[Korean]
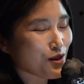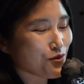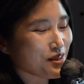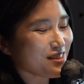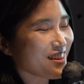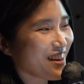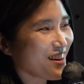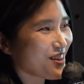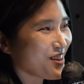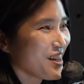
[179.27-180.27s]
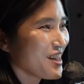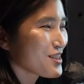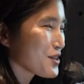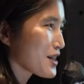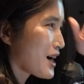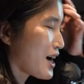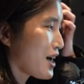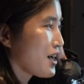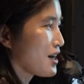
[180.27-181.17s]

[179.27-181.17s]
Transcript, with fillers: 하고 있는데요. 저희가